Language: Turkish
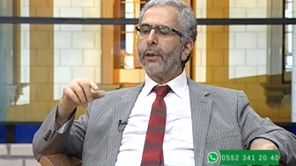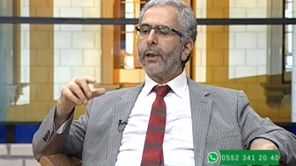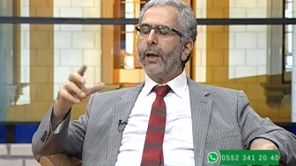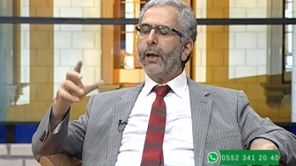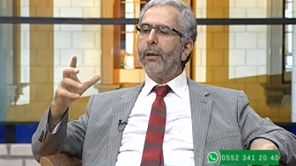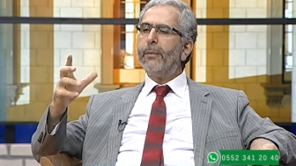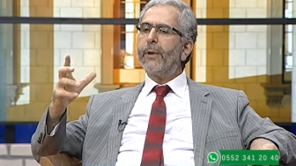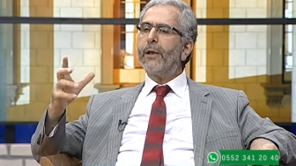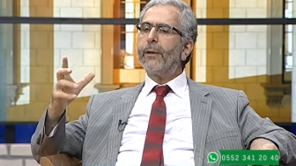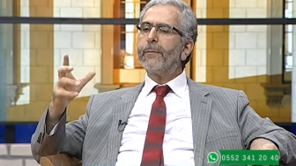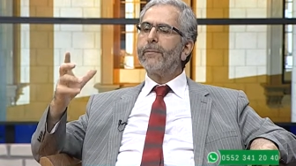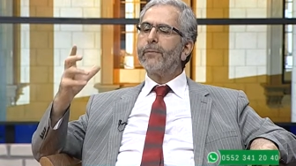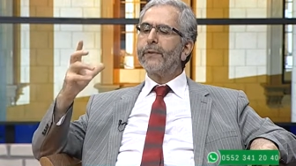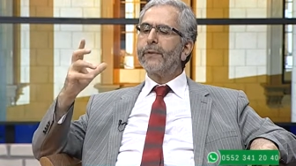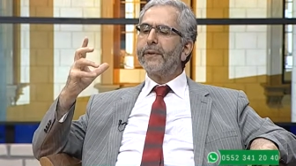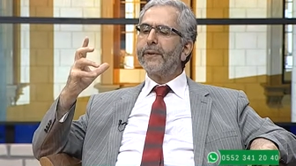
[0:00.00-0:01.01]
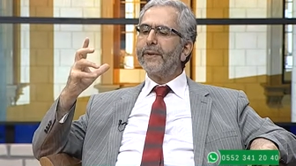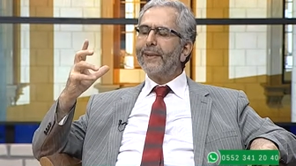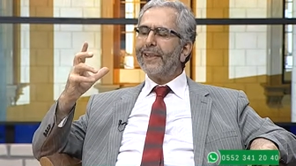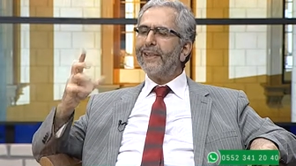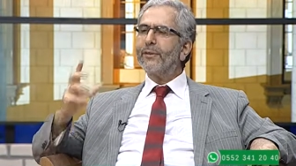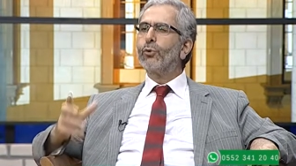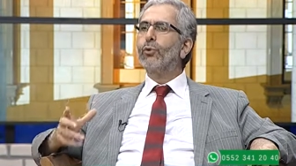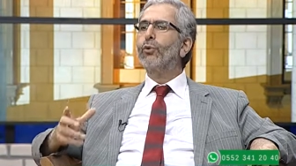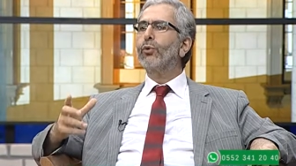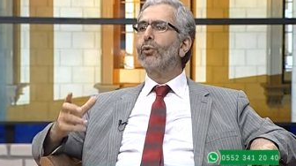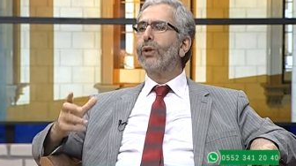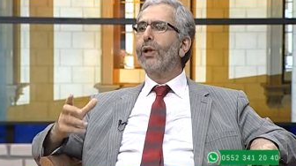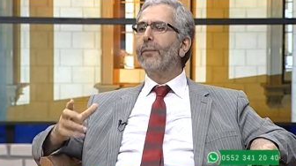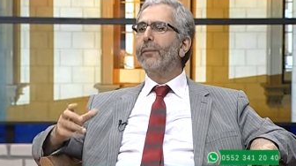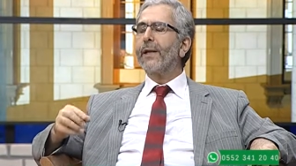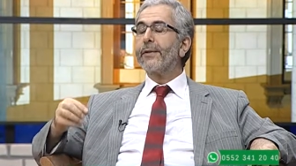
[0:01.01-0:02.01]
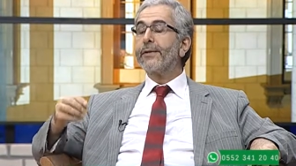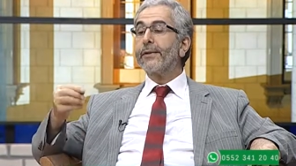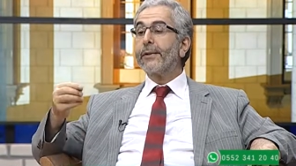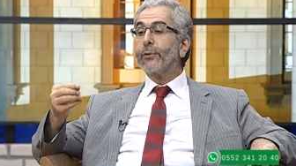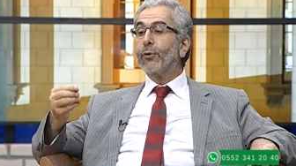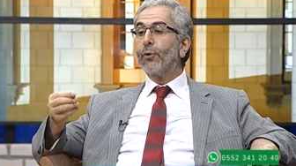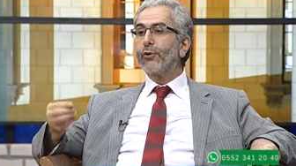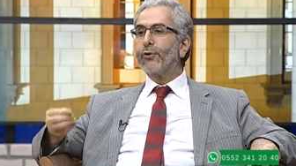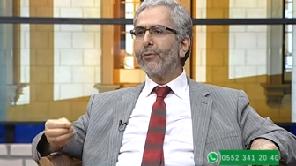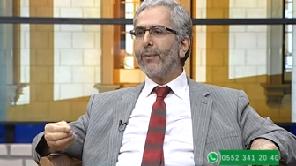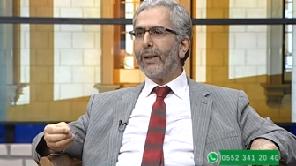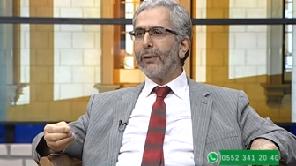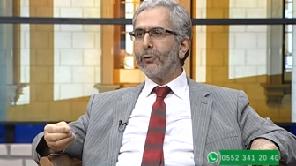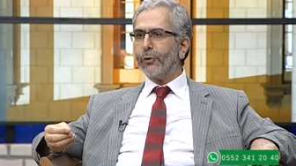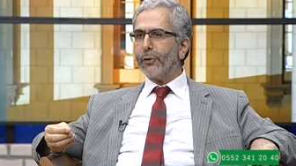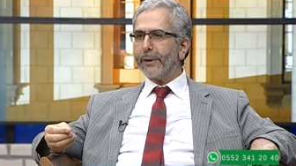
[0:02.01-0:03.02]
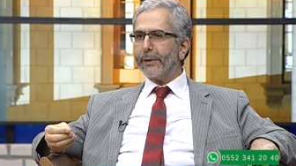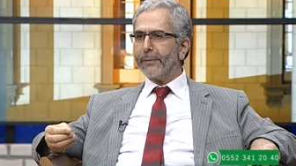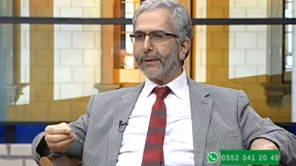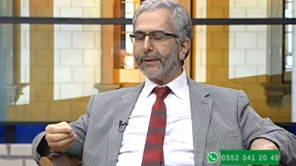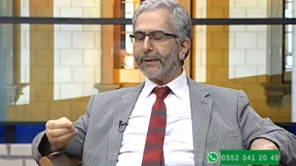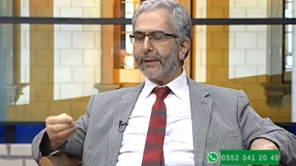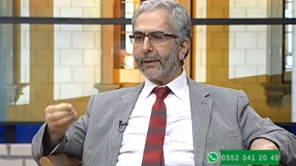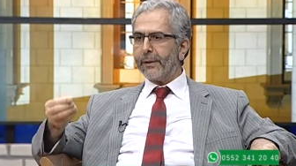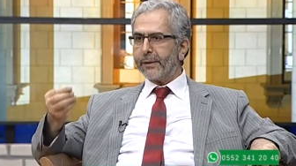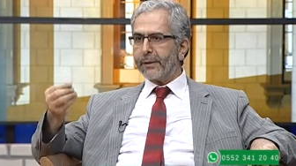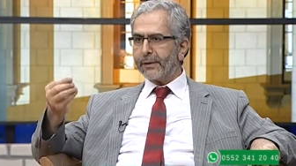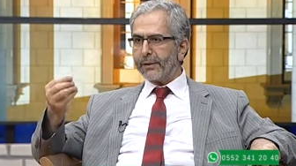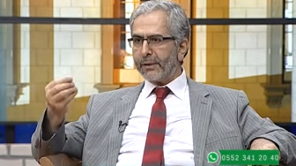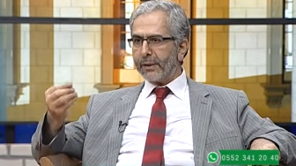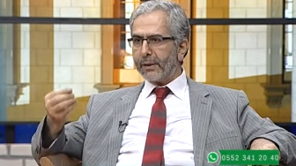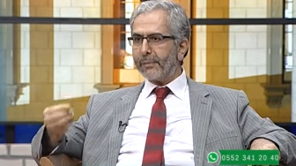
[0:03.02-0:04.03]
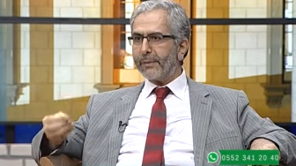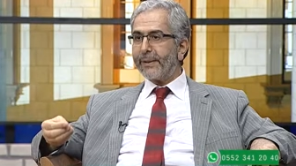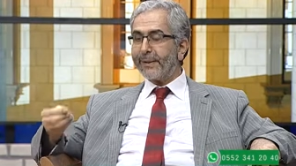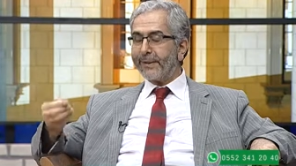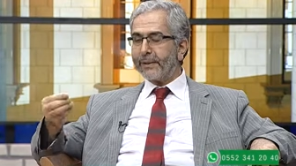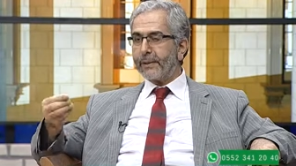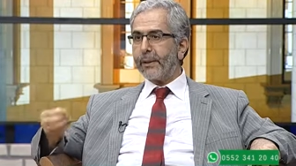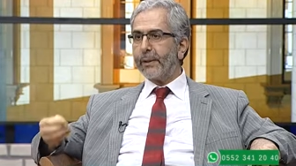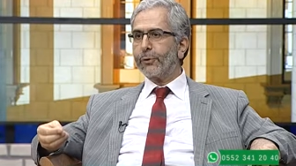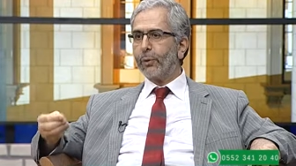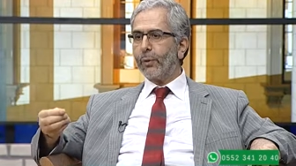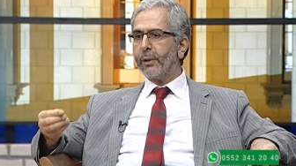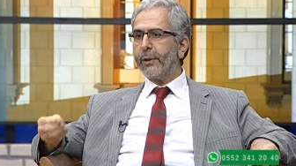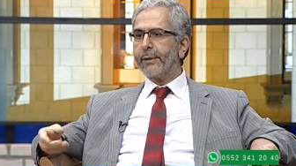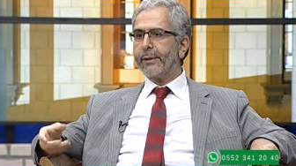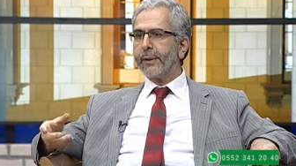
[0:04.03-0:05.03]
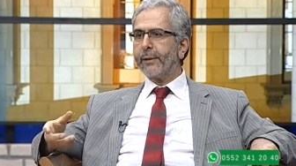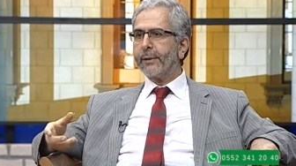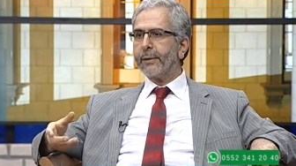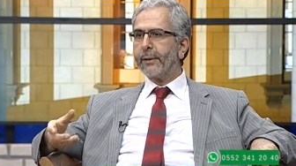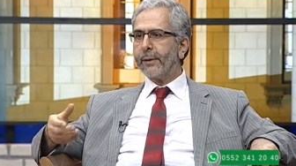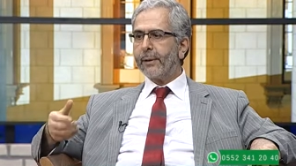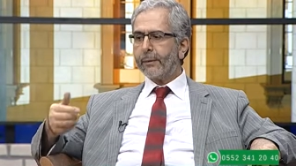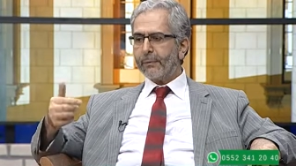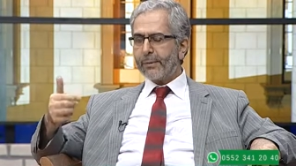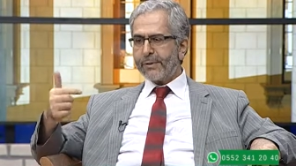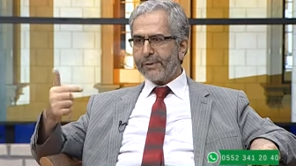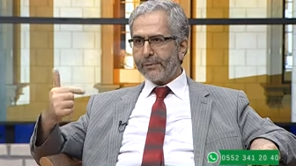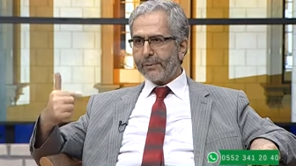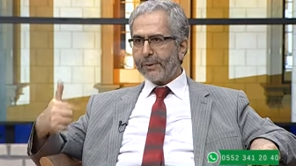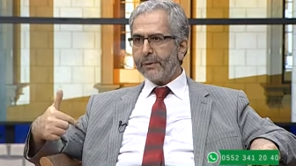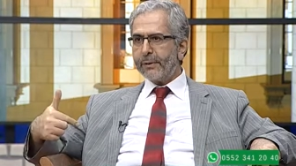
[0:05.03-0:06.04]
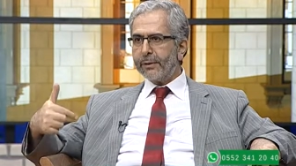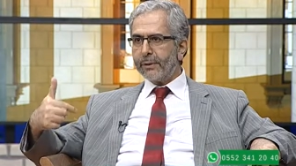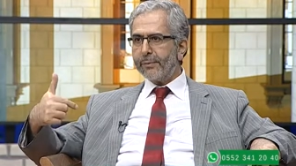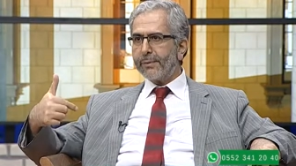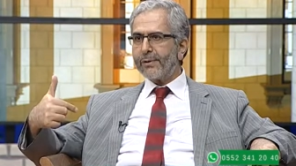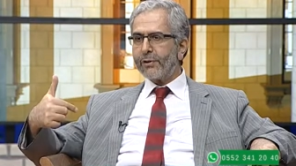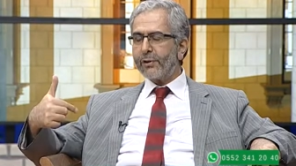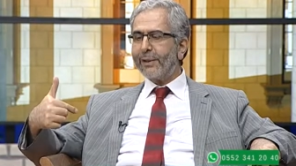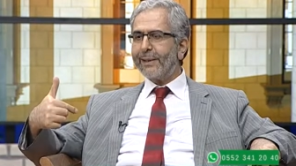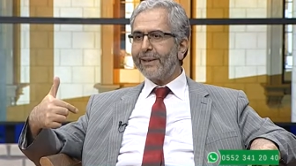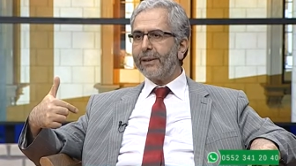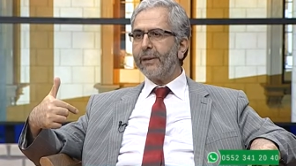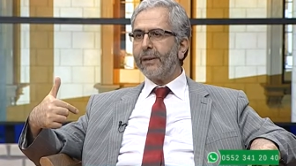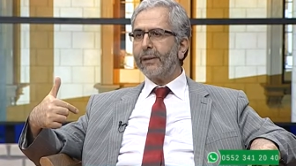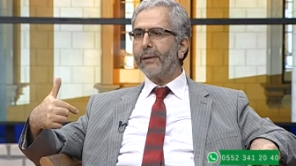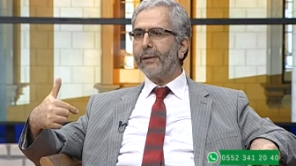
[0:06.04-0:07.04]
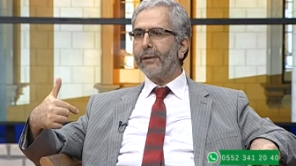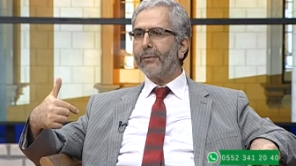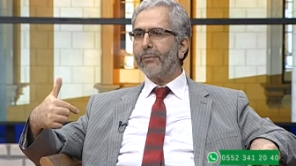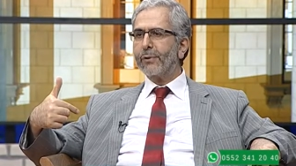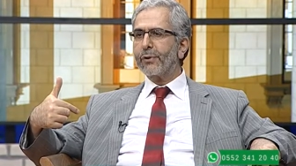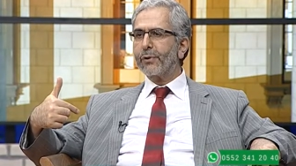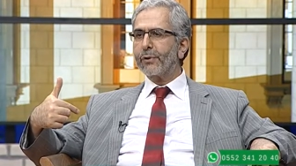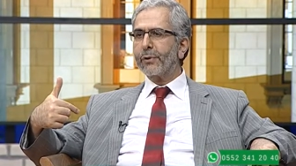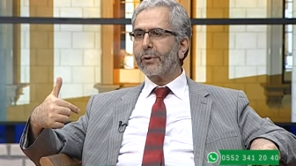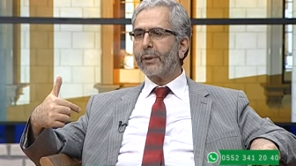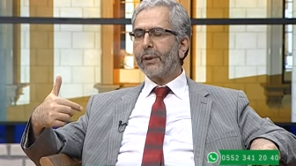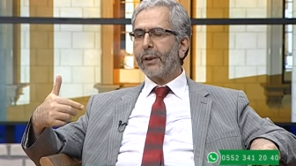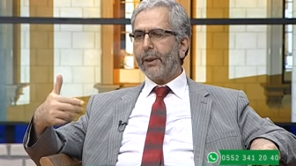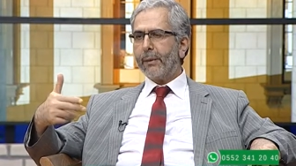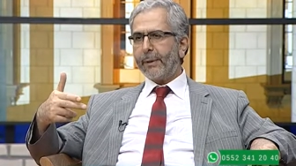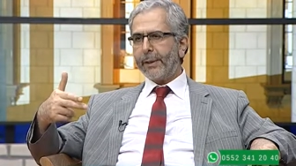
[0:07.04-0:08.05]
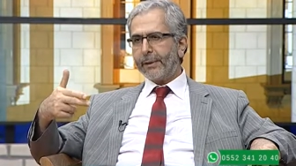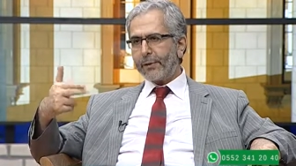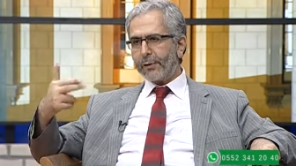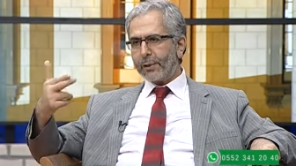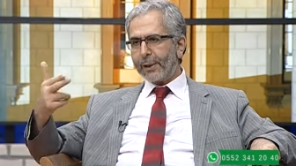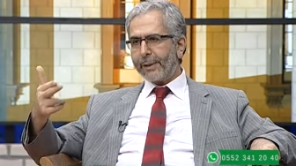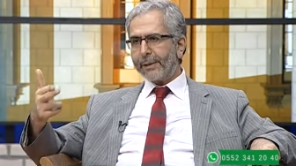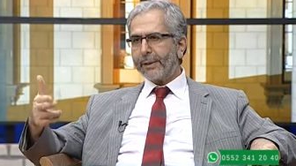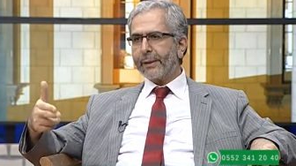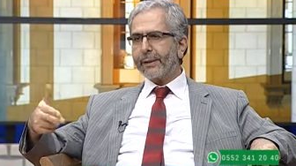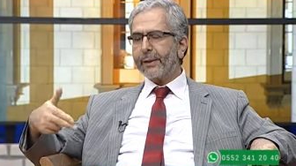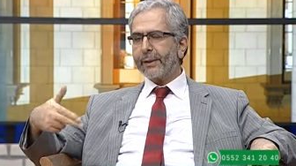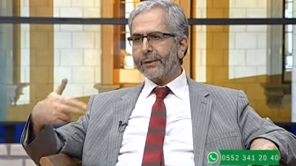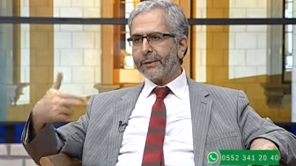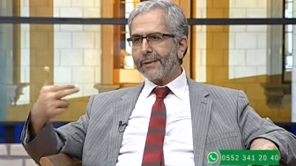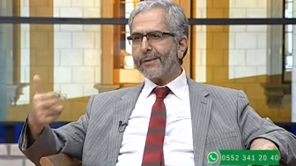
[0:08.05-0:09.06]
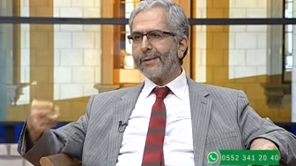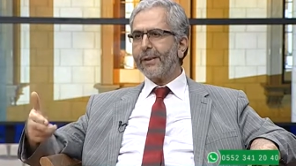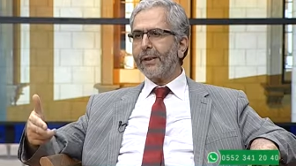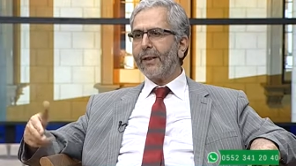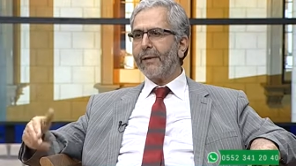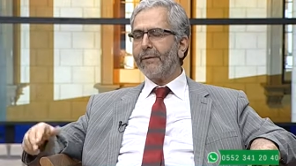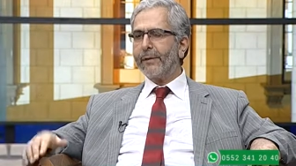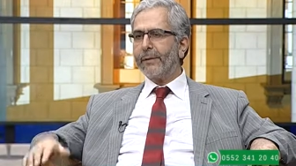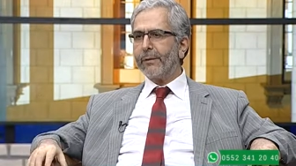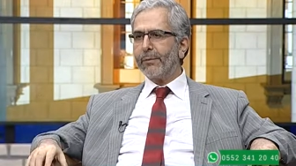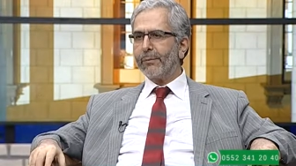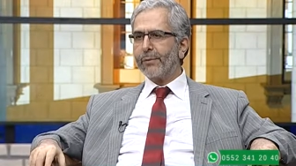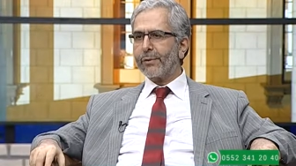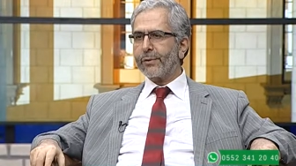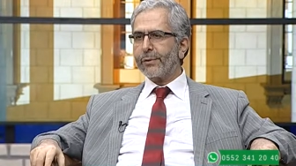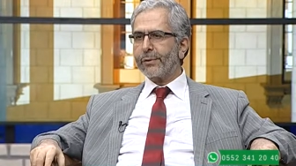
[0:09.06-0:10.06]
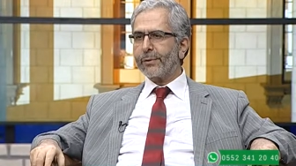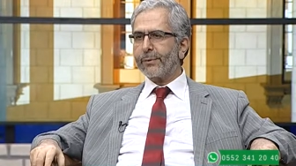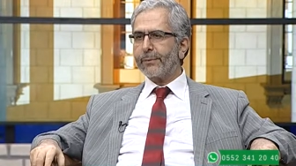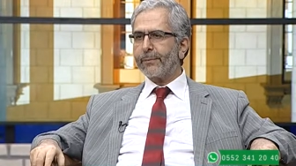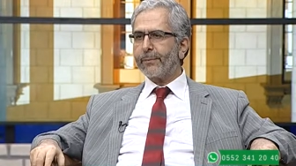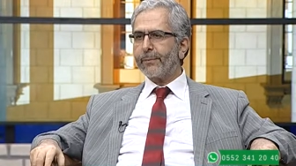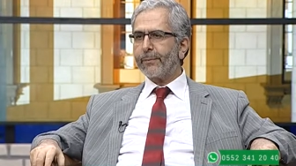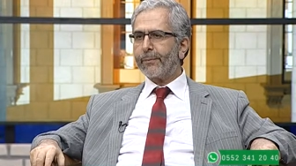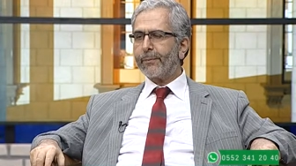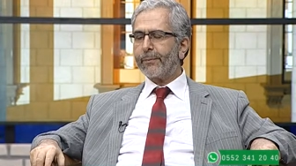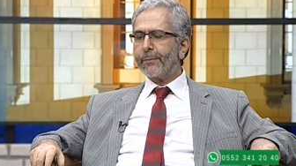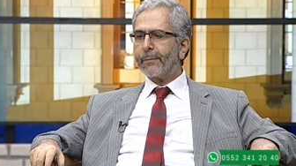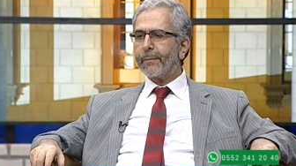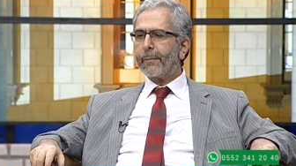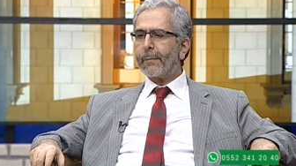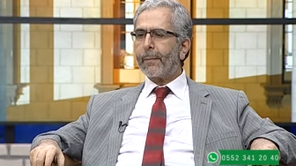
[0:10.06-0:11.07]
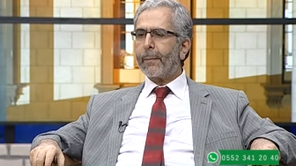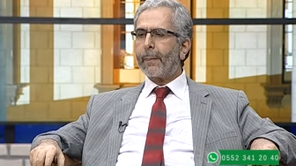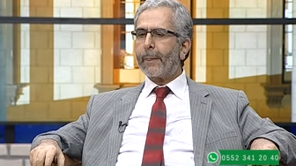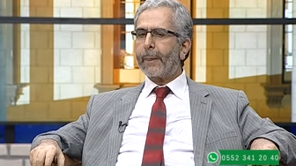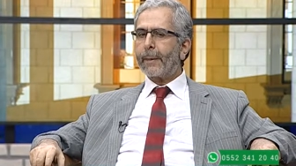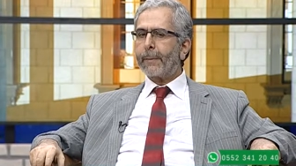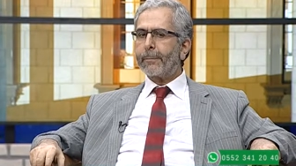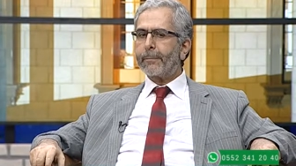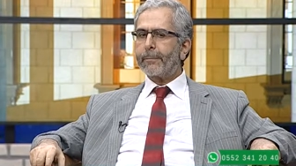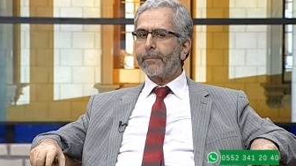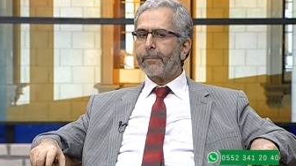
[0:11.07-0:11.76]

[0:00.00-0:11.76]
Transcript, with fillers: Ama net uygulama Hazreti Osman döneminde 20 rekat olarak bizim kıldığımız şekliyle kılınmış. Ama ikişer rekatta selam verilmiştir. Teşekkür ederiz hocam. Allah razı